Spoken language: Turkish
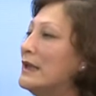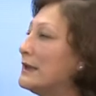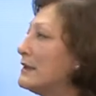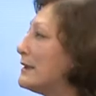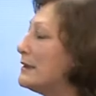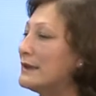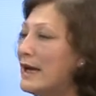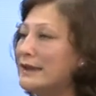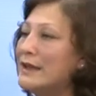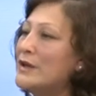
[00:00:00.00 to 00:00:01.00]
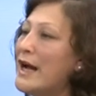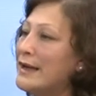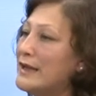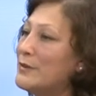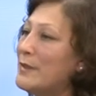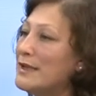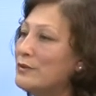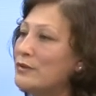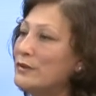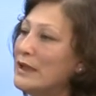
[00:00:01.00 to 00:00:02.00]
Sırdan geçer
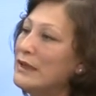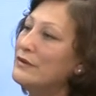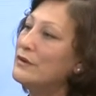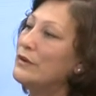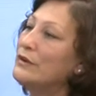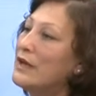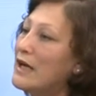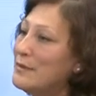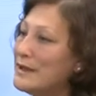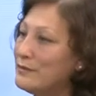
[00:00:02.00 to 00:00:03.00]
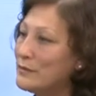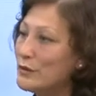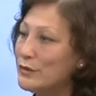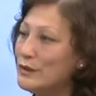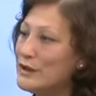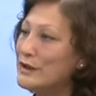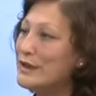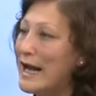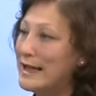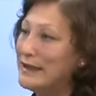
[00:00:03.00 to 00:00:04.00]
geçmez bütün televizyonlar bizim dostluk
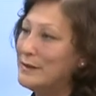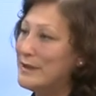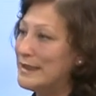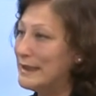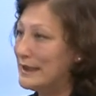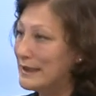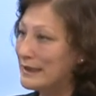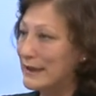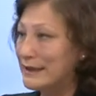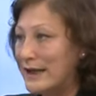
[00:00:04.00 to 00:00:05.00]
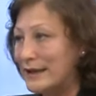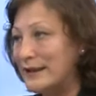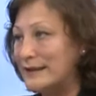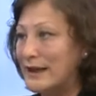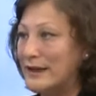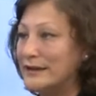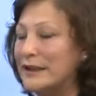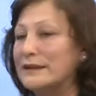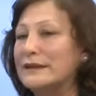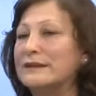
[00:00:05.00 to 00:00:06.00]
için geldiğimizi tekrar tekrar
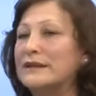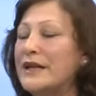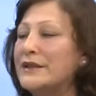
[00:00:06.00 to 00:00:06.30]
yayınladılar.